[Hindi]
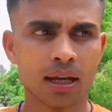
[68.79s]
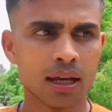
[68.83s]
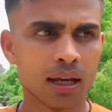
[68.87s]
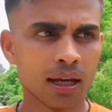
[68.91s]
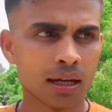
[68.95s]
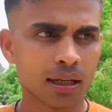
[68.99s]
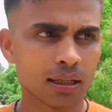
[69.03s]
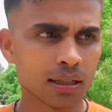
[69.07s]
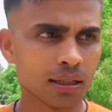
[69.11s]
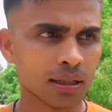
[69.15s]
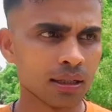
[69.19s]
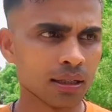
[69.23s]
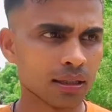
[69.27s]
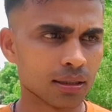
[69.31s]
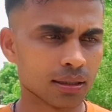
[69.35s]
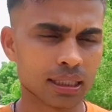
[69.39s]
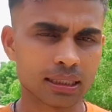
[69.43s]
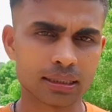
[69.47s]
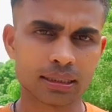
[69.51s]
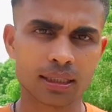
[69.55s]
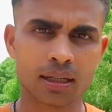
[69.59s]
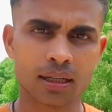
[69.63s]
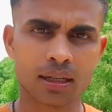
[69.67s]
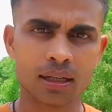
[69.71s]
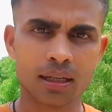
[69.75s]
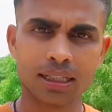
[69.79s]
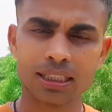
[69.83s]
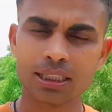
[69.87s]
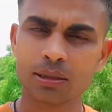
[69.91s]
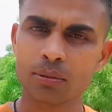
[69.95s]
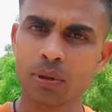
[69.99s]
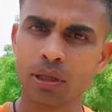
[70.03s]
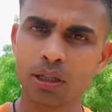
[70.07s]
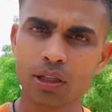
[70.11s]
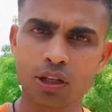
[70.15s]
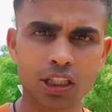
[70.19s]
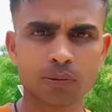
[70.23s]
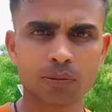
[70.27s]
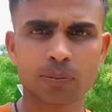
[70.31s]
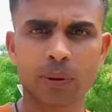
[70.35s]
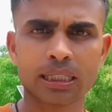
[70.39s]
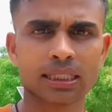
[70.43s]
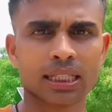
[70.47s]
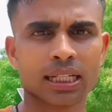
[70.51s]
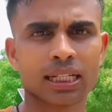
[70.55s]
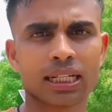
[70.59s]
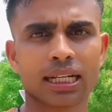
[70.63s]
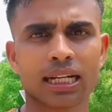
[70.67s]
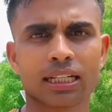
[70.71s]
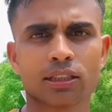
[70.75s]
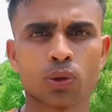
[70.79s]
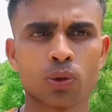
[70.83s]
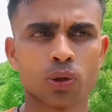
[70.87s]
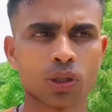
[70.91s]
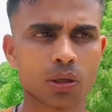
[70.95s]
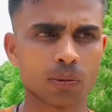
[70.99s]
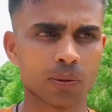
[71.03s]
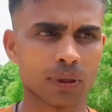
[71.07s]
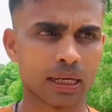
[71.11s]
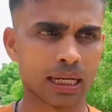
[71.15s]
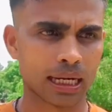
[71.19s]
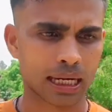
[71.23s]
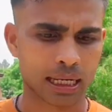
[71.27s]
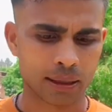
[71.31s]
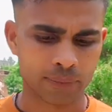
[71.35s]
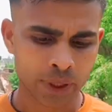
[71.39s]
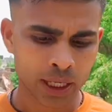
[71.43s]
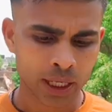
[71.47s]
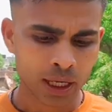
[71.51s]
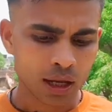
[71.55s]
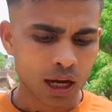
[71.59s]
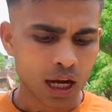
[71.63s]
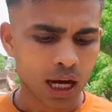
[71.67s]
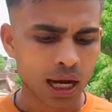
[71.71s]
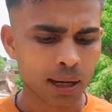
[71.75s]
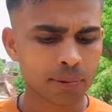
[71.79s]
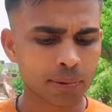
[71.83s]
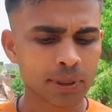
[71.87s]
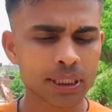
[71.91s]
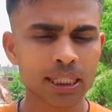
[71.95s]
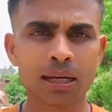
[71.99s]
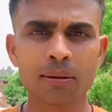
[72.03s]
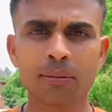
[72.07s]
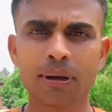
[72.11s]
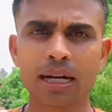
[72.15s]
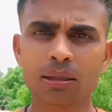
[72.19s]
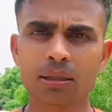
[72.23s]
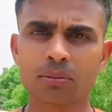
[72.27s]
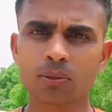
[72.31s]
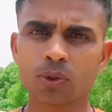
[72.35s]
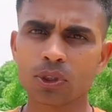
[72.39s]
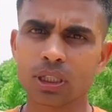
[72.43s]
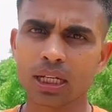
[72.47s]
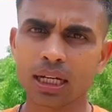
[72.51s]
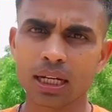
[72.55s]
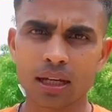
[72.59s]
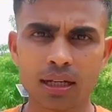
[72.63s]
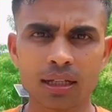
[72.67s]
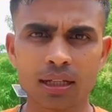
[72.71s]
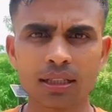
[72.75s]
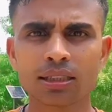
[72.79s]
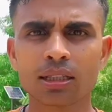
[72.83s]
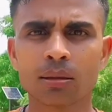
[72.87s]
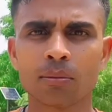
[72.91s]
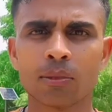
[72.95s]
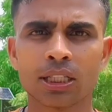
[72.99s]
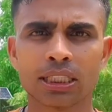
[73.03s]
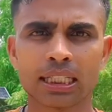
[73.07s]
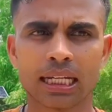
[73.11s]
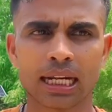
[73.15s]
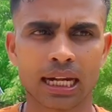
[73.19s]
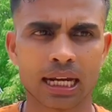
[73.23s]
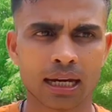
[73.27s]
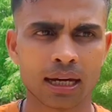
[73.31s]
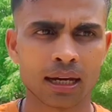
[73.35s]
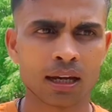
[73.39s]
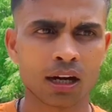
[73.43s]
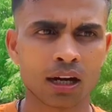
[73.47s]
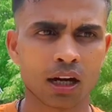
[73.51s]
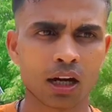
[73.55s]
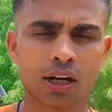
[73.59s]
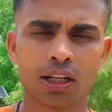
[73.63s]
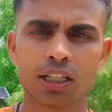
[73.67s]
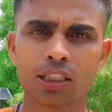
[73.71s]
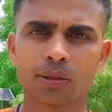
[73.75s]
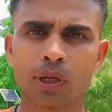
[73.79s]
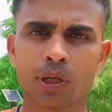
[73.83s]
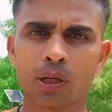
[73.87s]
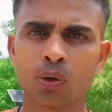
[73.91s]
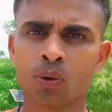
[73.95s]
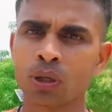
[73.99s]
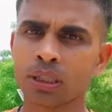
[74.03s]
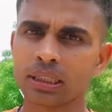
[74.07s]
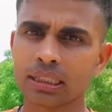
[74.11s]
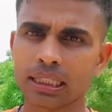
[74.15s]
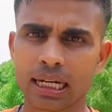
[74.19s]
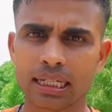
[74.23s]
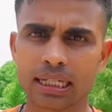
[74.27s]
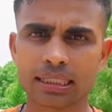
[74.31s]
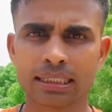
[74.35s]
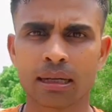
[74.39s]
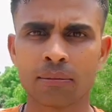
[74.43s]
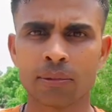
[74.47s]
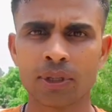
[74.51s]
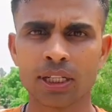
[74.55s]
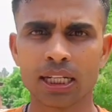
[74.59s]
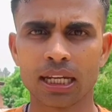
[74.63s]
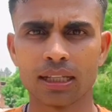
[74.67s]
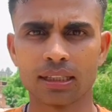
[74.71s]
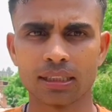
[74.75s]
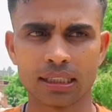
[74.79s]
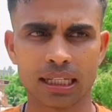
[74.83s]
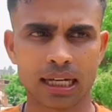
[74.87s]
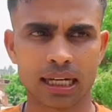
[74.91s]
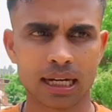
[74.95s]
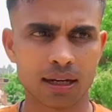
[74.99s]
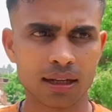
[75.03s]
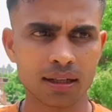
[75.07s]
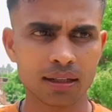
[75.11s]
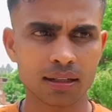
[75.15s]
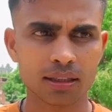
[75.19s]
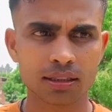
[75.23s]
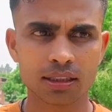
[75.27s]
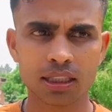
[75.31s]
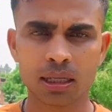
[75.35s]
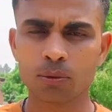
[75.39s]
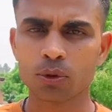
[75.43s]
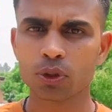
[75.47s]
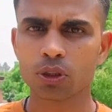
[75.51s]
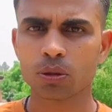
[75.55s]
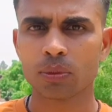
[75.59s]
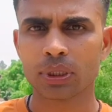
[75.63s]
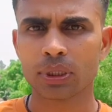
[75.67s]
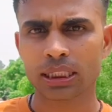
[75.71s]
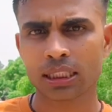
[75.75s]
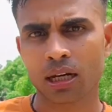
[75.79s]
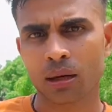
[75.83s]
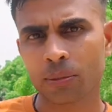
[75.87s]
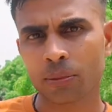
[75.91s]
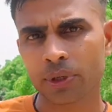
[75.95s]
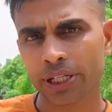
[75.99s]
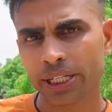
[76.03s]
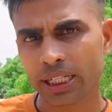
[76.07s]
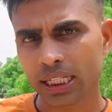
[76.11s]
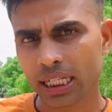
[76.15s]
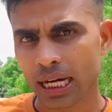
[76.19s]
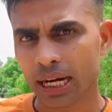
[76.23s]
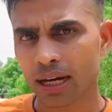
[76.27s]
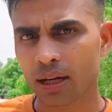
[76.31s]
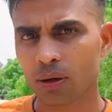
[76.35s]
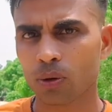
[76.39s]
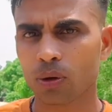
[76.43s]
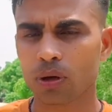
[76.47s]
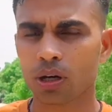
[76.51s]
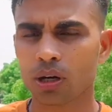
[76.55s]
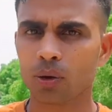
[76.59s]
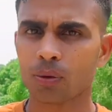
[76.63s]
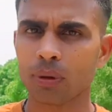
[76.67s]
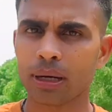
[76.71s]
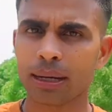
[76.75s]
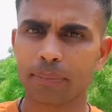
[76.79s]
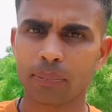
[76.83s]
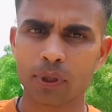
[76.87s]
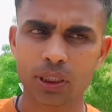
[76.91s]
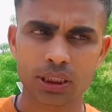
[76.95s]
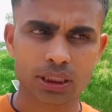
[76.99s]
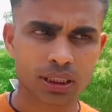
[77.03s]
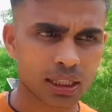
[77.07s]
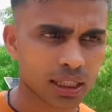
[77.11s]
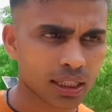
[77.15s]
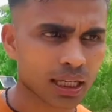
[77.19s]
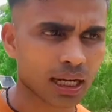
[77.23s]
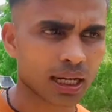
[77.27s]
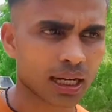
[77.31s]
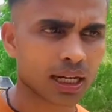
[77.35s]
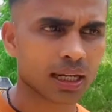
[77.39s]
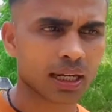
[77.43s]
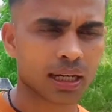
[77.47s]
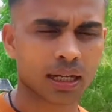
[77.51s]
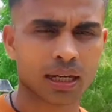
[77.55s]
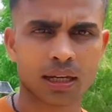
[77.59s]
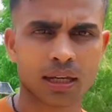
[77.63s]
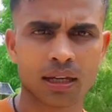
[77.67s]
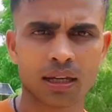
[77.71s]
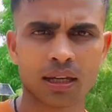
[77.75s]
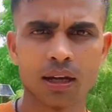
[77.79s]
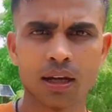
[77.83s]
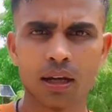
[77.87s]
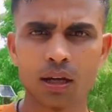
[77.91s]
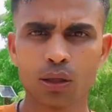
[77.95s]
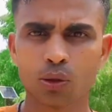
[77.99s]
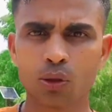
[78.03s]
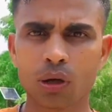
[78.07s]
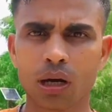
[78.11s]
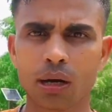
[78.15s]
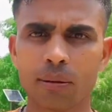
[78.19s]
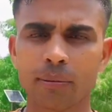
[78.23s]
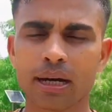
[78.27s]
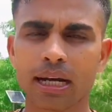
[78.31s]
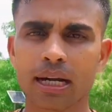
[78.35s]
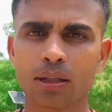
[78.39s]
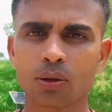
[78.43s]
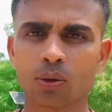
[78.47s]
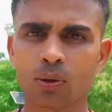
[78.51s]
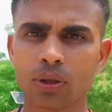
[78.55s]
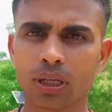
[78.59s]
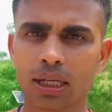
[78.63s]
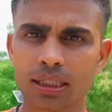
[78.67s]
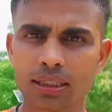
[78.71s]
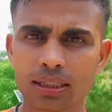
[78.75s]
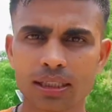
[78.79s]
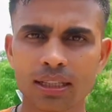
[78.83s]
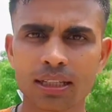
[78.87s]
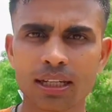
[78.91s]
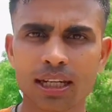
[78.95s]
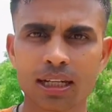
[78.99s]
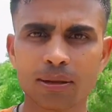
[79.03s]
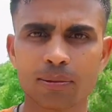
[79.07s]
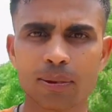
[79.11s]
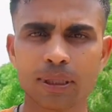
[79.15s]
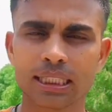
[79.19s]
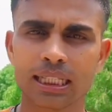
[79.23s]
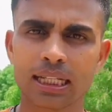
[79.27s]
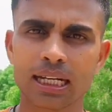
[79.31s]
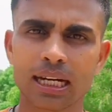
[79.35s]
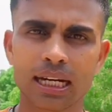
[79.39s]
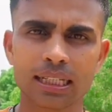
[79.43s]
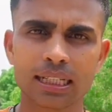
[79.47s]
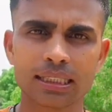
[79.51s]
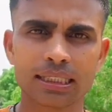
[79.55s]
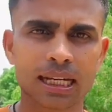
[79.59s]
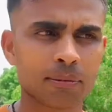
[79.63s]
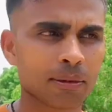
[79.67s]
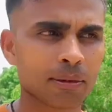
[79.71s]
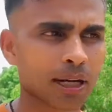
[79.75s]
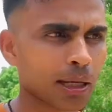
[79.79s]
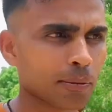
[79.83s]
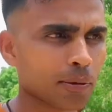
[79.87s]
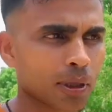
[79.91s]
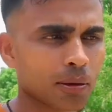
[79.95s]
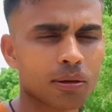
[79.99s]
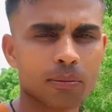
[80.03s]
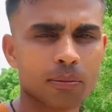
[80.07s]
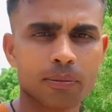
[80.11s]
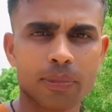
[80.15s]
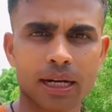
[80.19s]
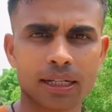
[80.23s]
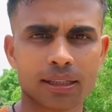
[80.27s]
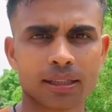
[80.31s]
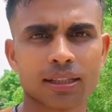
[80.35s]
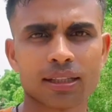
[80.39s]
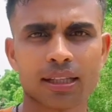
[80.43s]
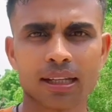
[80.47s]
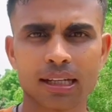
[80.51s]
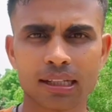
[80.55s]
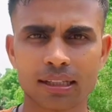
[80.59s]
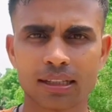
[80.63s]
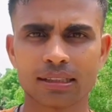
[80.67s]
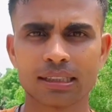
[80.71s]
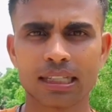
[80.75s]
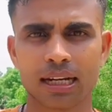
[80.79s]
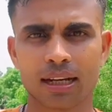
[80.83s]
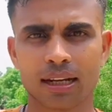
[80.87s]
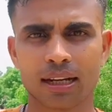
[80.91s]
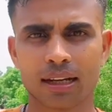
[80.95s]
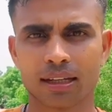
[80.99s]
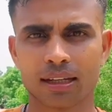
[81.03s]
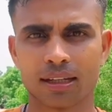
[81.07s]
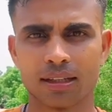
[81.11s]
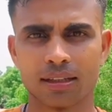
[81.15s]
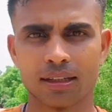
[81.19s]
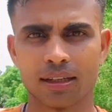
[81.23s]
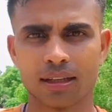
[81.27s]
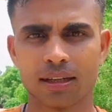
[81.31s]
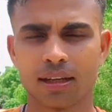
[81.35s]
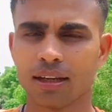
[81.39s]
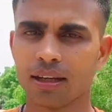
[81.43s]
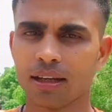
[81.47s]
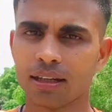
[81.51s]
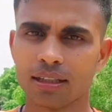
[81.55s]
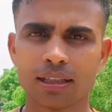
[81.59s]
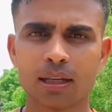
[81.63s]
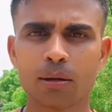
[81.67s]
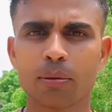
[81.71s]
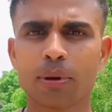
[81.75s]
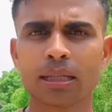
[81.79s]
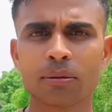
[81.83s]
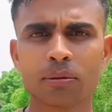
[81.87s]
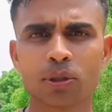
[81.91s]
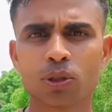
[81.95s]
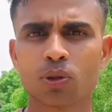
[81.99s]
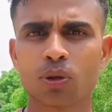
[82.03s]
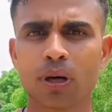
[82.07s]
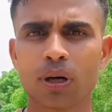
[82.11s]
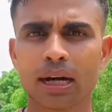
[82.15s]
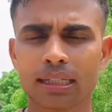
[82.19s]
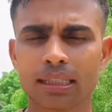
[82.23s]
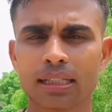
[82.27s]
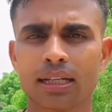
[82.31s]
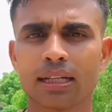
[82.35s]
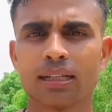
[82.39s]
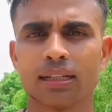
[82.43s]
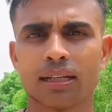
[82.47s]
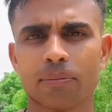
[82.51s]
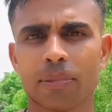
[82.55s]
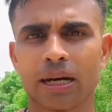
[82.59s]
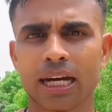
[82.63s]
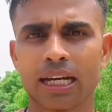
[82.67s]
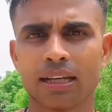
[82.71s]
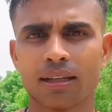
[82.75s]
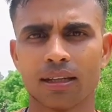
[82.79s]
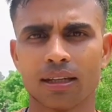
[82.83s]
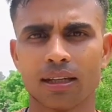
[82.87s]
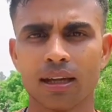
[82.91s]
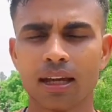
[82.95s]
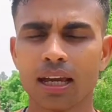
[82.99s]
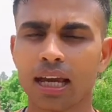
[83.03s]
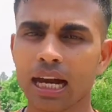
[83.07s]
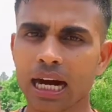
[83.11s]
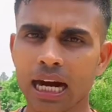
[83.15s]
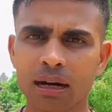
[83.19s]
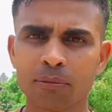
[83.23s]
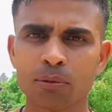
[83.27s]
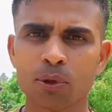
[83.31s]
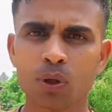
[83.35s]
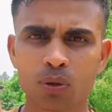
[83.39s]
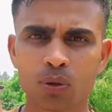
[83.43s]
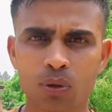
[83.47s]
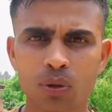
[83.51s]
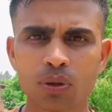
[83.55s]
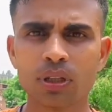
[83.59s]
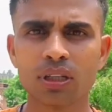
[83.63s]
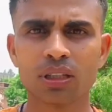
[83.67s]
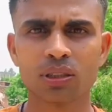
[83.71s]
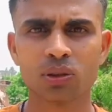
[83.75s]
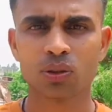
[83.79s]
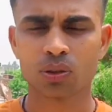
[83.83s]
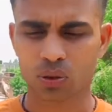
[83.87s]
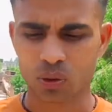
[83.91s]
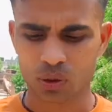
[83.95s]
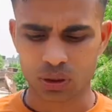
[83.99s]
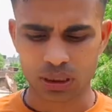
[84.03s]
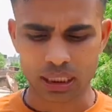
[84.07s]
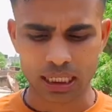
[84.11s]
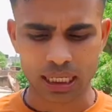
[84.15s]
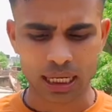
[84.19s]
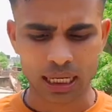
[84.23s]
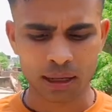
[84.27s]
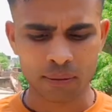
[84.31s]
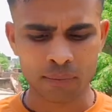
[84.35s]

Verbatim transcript: कि जैसे इसमें दस परसेंट का छूट मिलेगा अब ये बात मुझे नहीं समझ आ रहा है और इस पर कोई चर्चा भी नहीं किया है कि जब उसमें से हम रिटायर होकर वापस निकलेंगे तो हमारा तो एज ही नहीं बचेगा आसाम राइफल में भर्ती देखने जाने के लिए ये बात भी तो आ जाइए भाई आप लोग खुद इसको सोचना